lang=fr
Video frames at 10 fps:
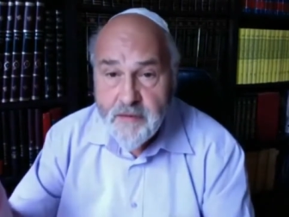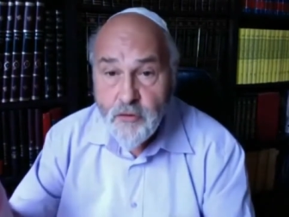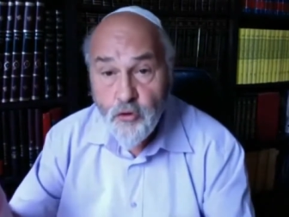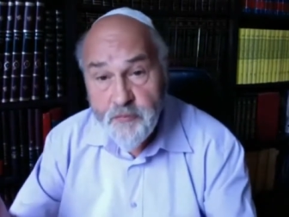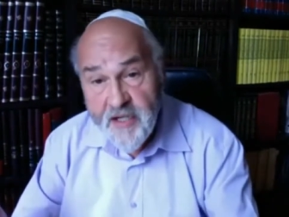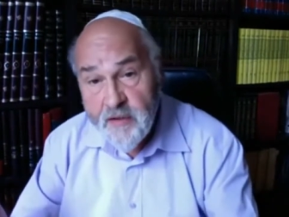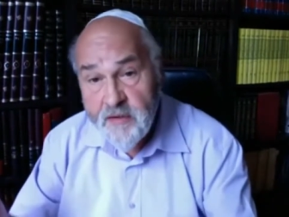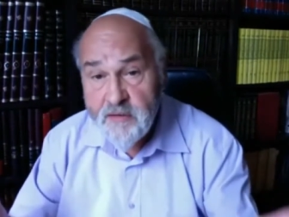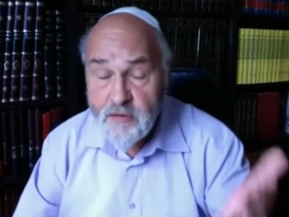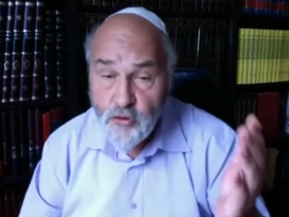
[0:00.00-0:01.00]
Le
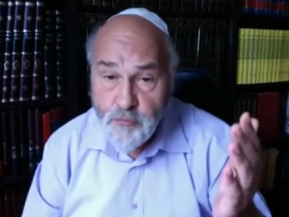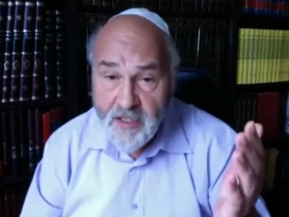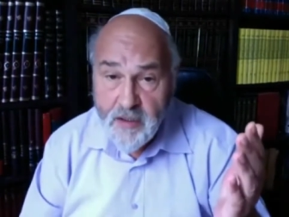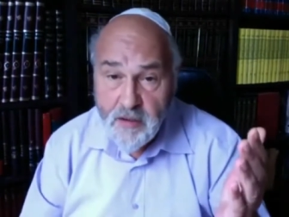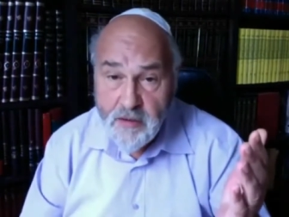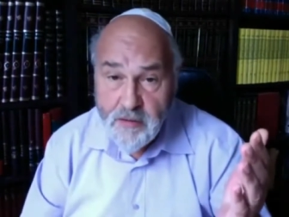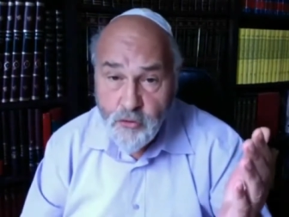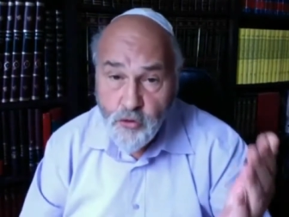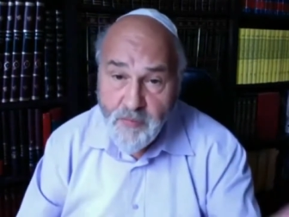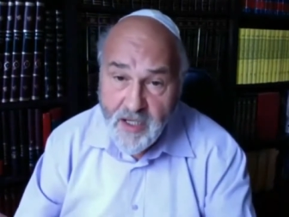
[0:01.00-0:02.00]
bien, le mal,
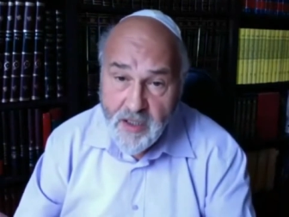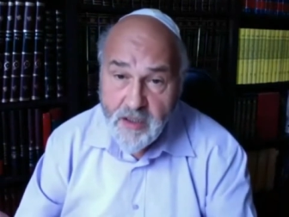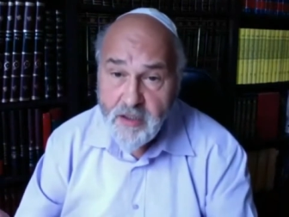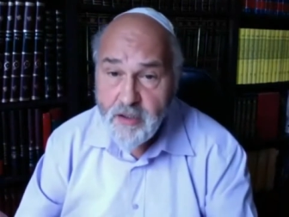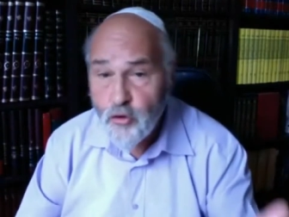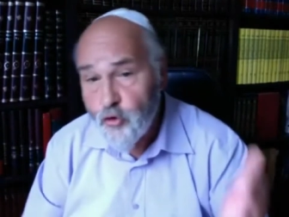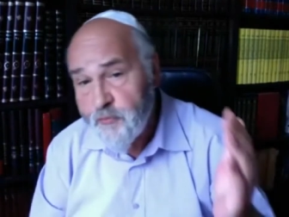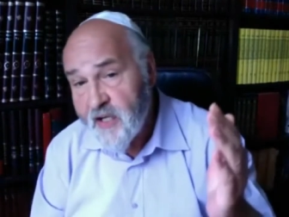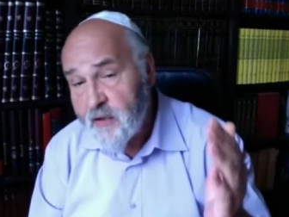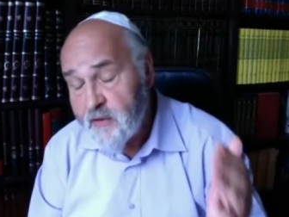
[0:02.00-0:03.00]
le mal, le
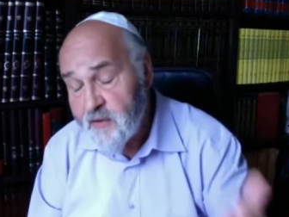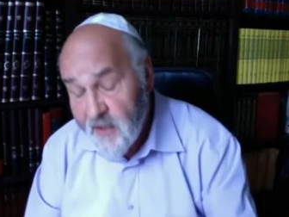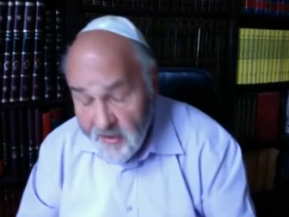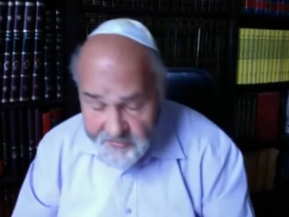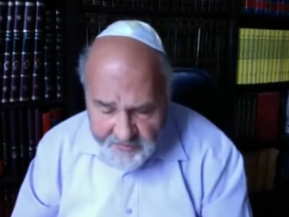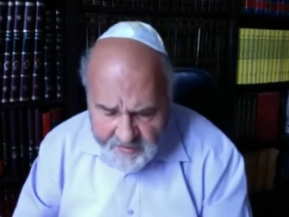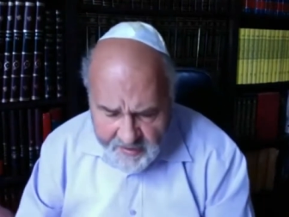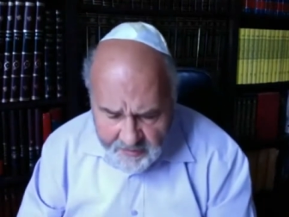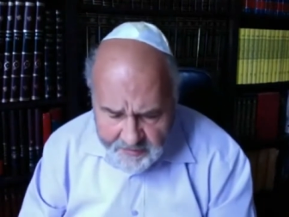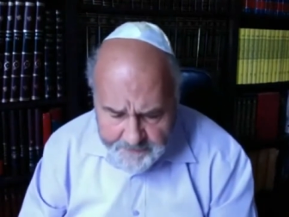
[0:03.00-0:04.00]
bien, etc.